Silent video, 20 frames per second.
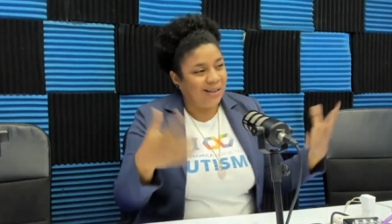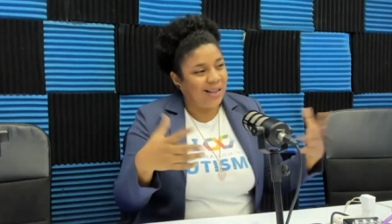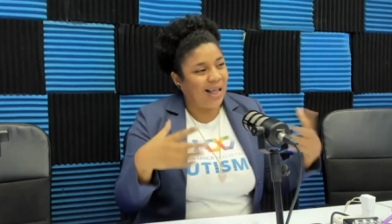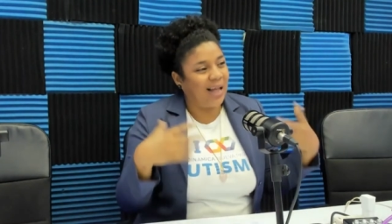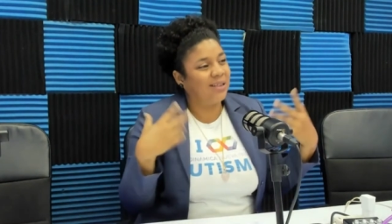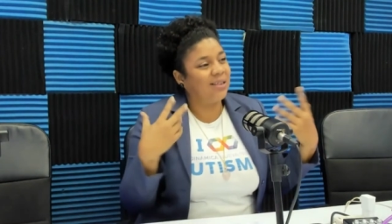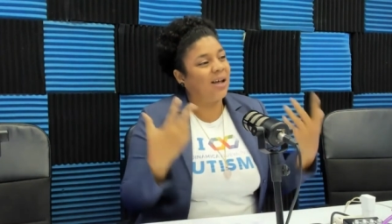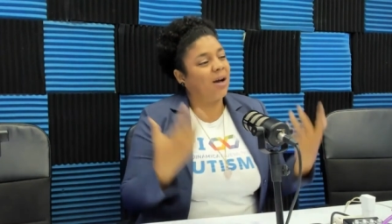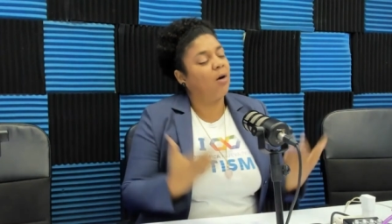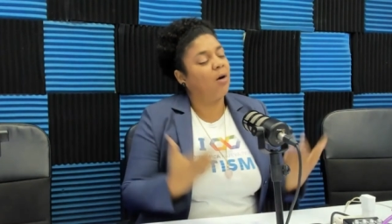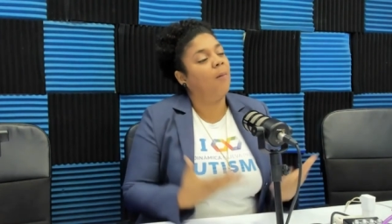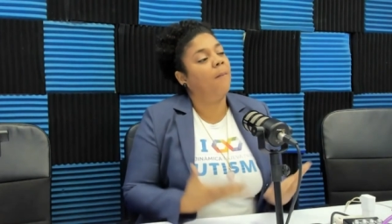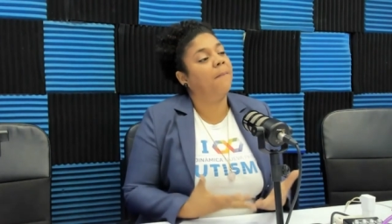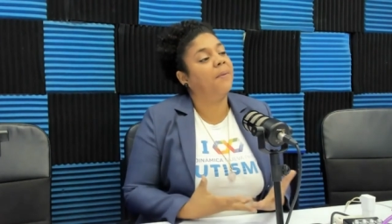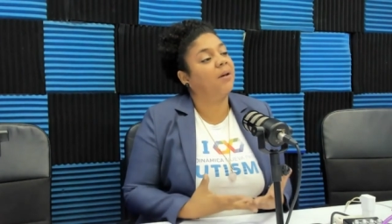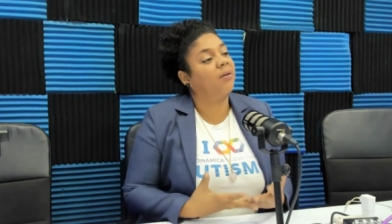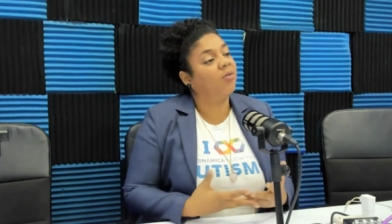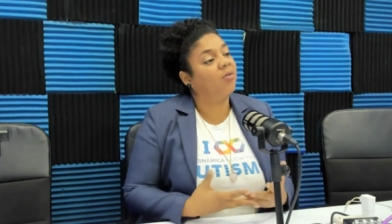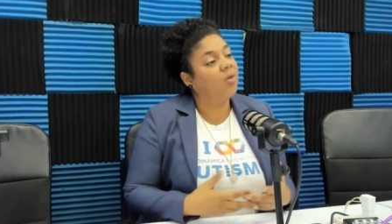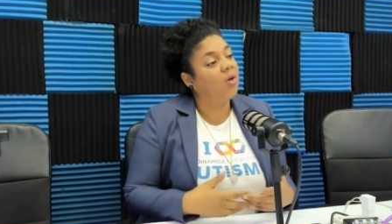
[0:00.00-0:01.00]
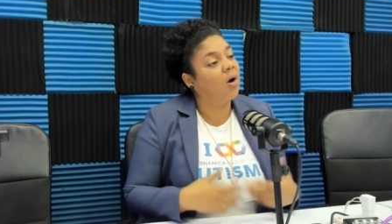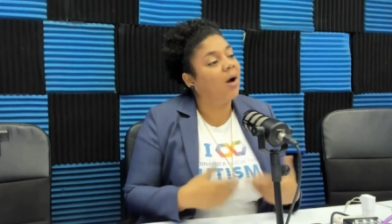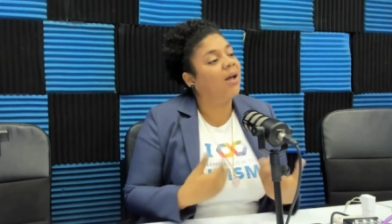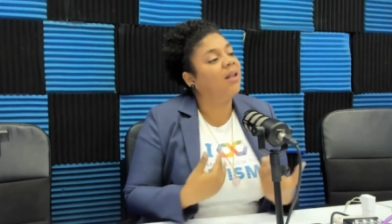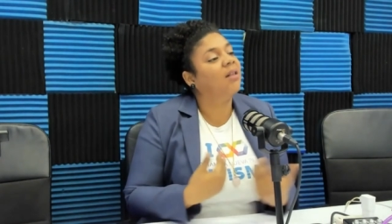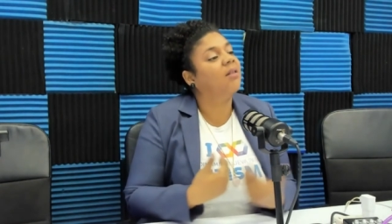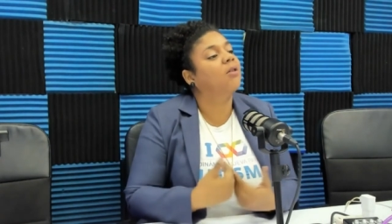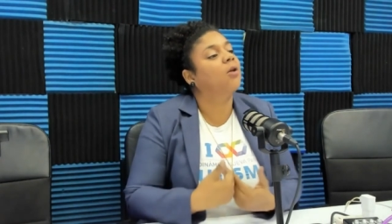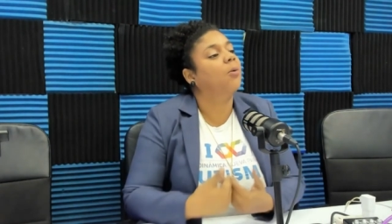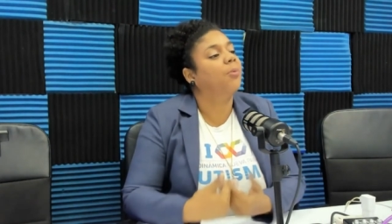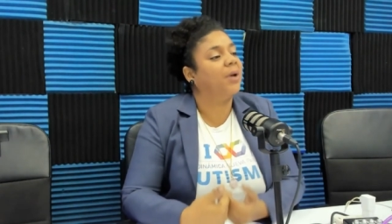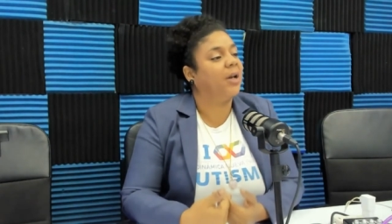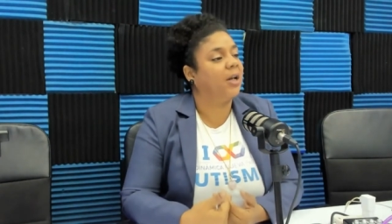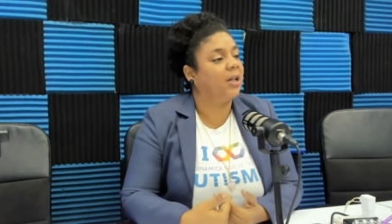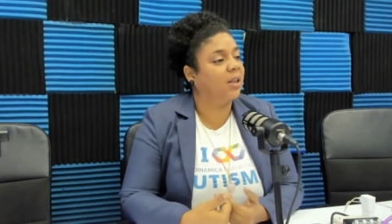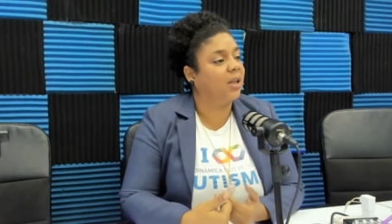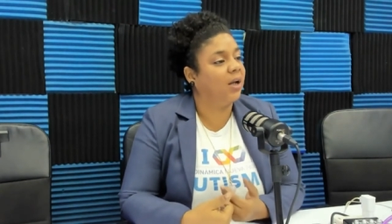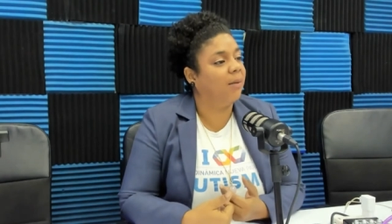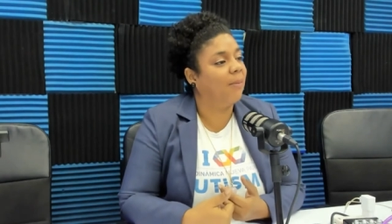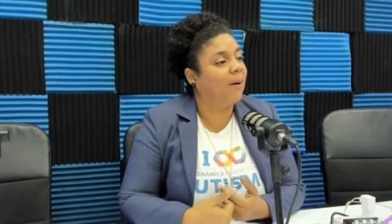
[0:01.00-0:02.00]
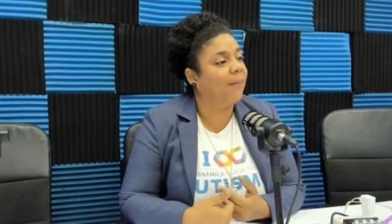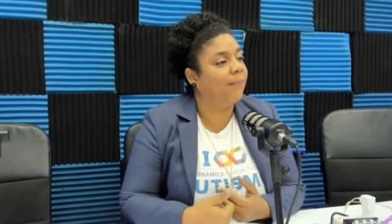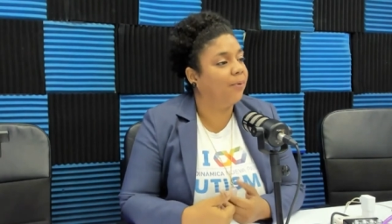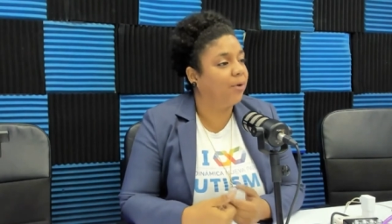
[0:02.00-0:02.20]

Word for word: tanta comprensión hay sobre el tema,